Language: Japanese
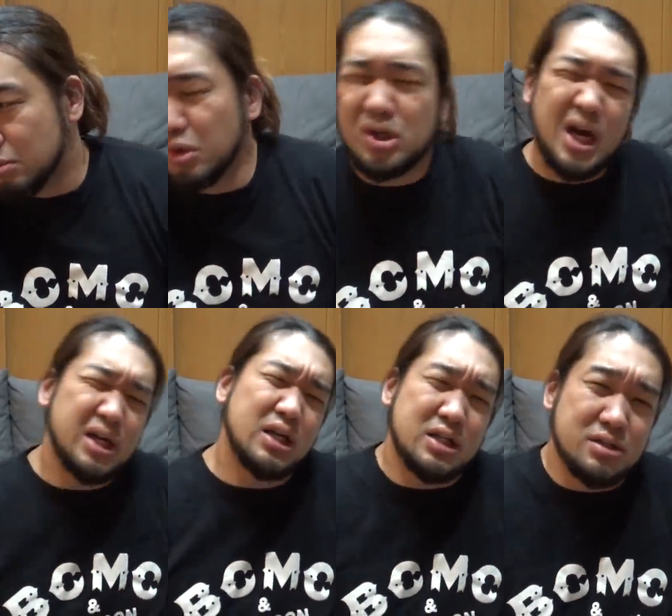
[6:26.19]
もう
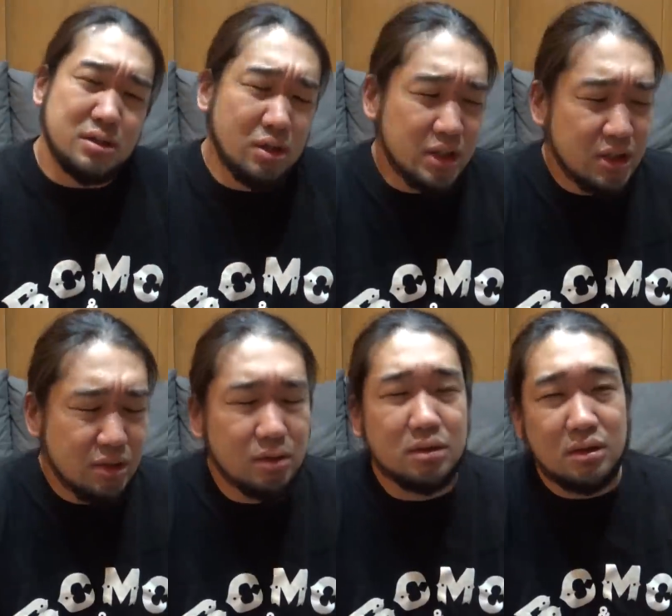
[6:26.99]
海外で住んだ方がいい
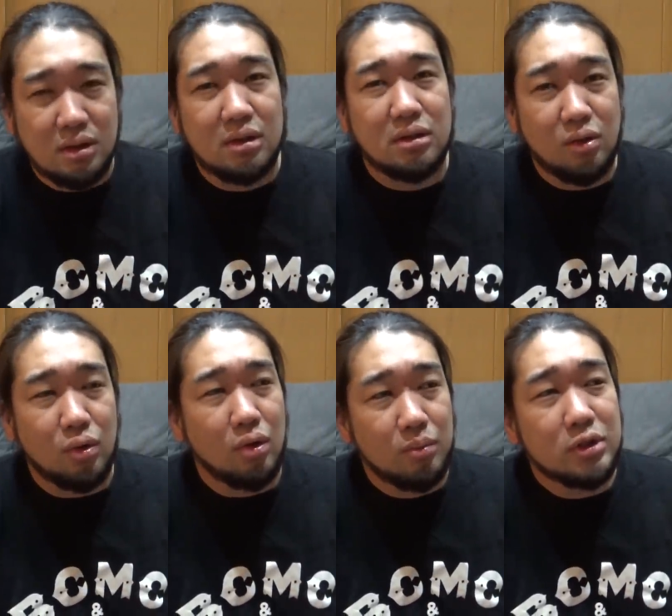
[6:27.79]
よって
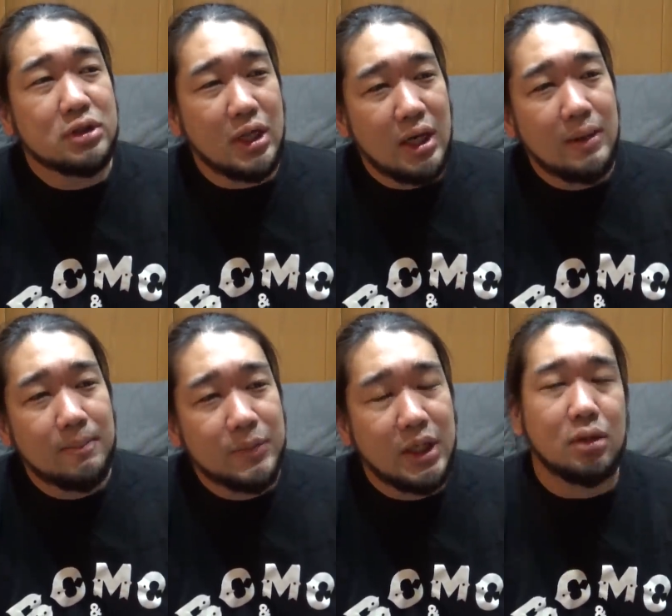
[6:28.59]
俺は思った
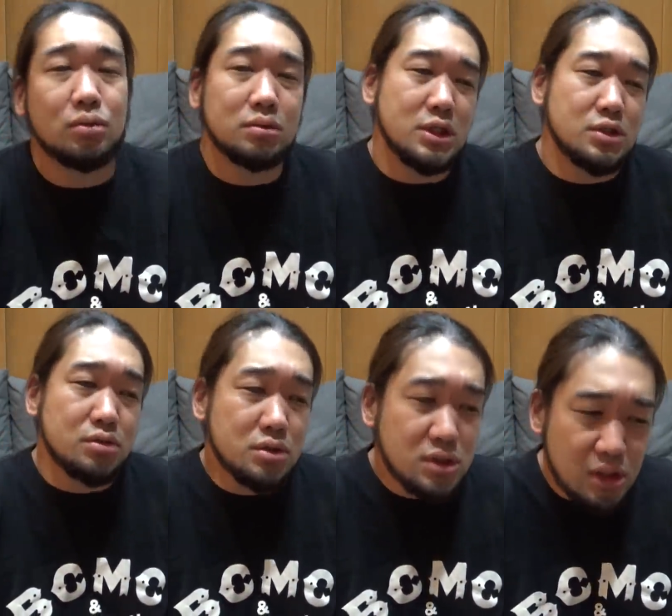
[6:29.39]
だから本当に
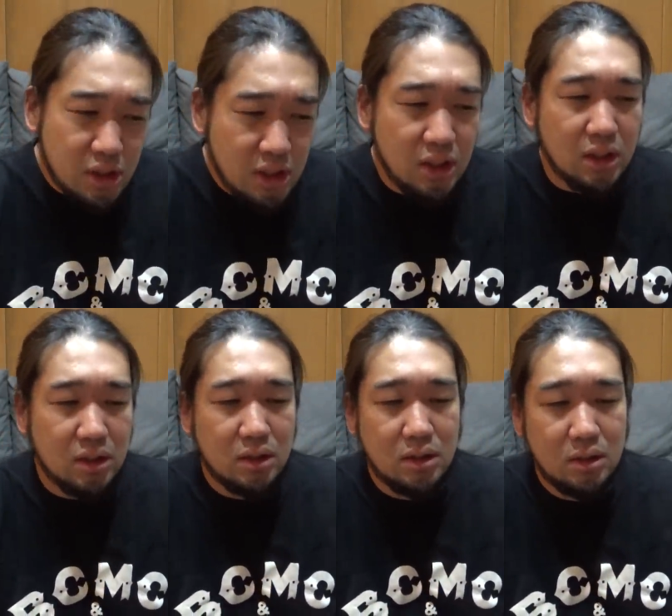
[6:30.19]
純粋に
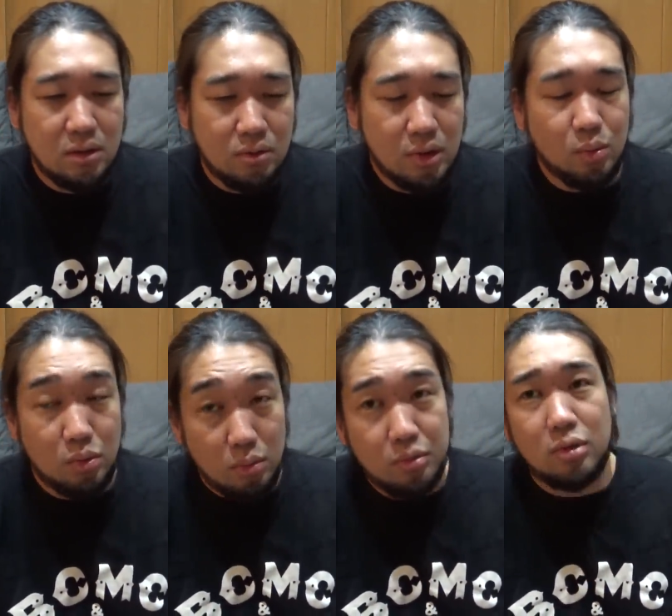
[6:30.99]
俺は
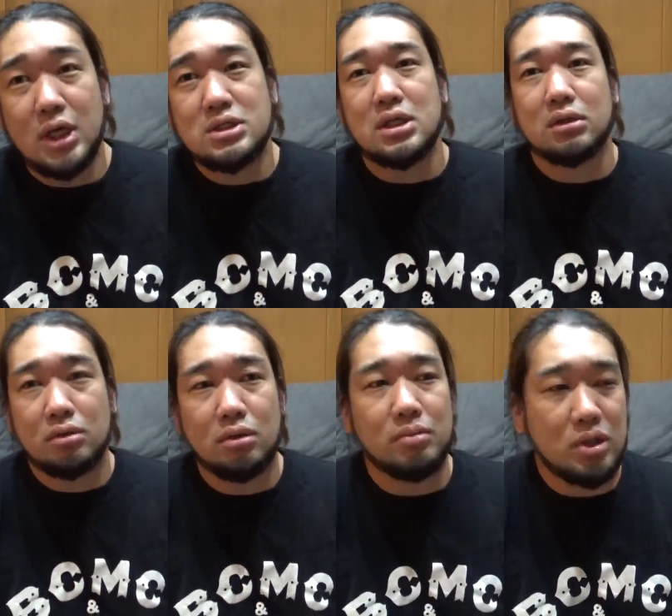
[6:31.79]
小室圭さん
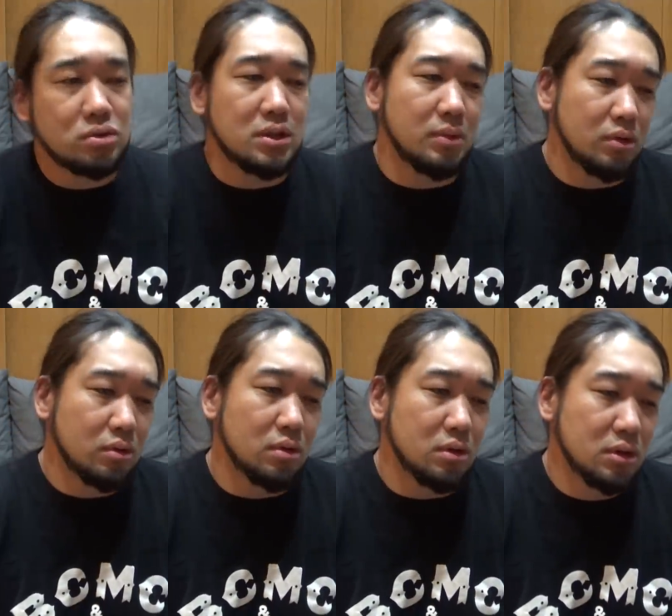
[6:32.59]
と眞子さま
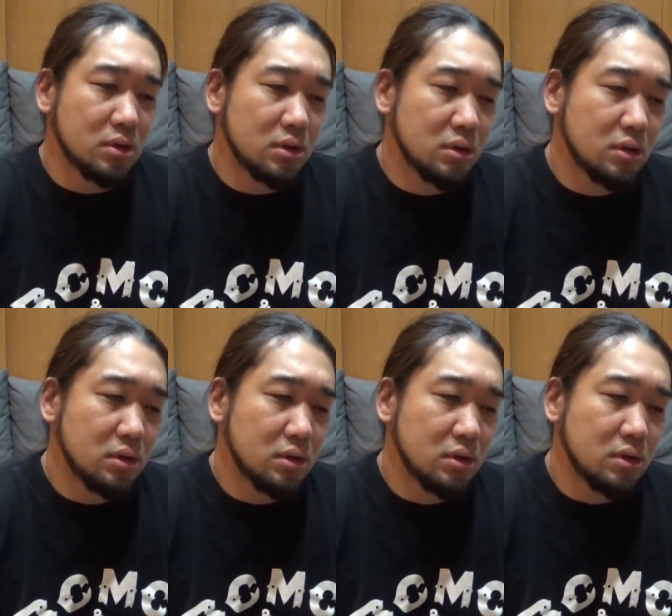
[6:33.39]
を
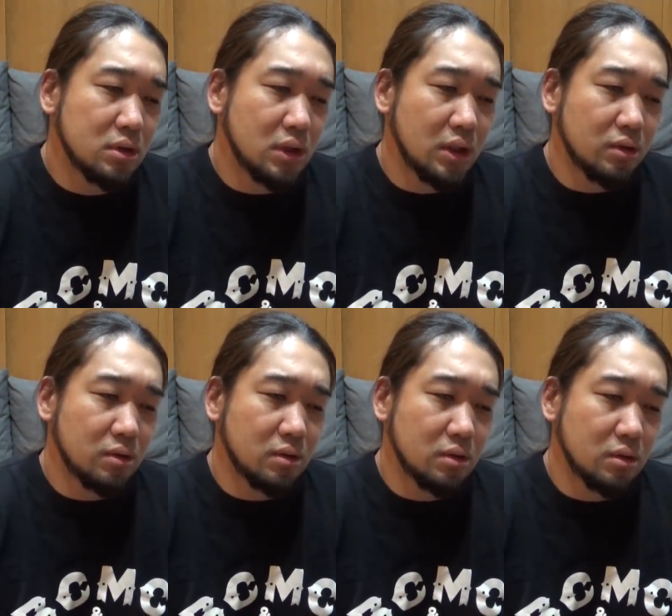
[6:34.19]
あ
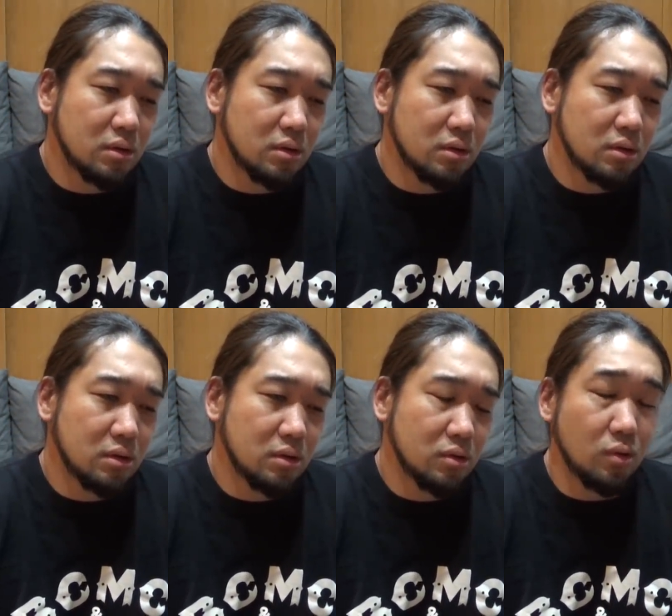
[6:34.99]

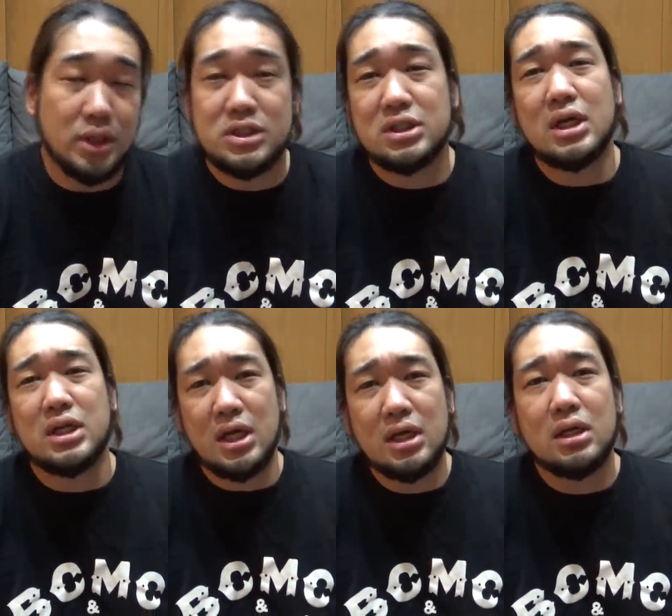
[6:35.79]
のー、応援したい
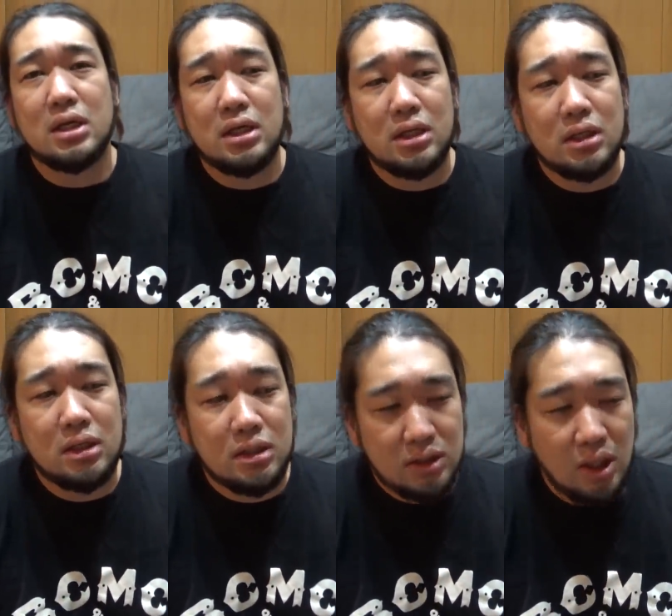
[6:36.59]
ね
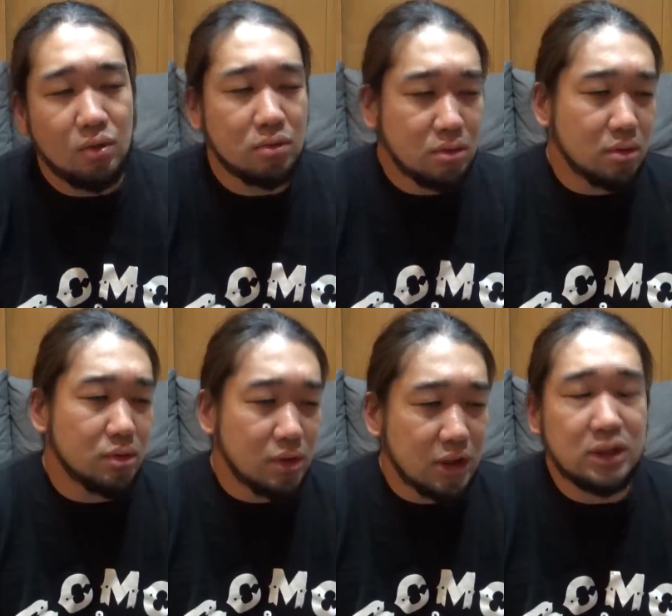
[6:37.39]
いや本当
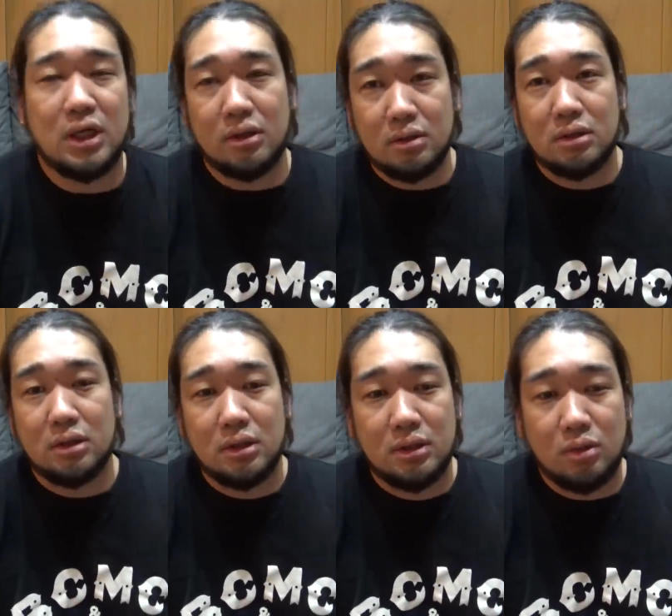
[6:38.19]
良かったよ
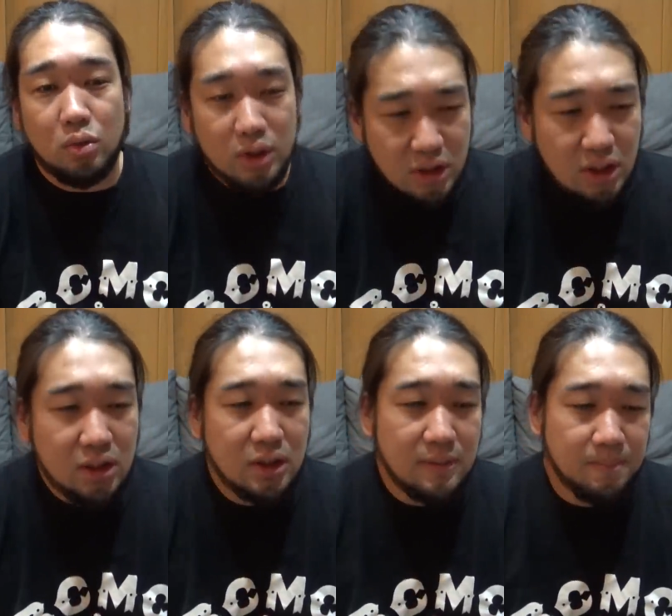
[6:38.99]
これ
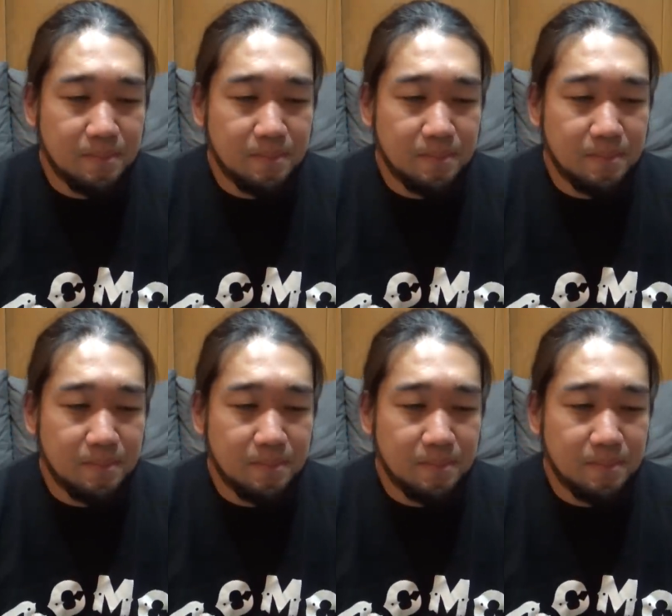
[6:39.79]
で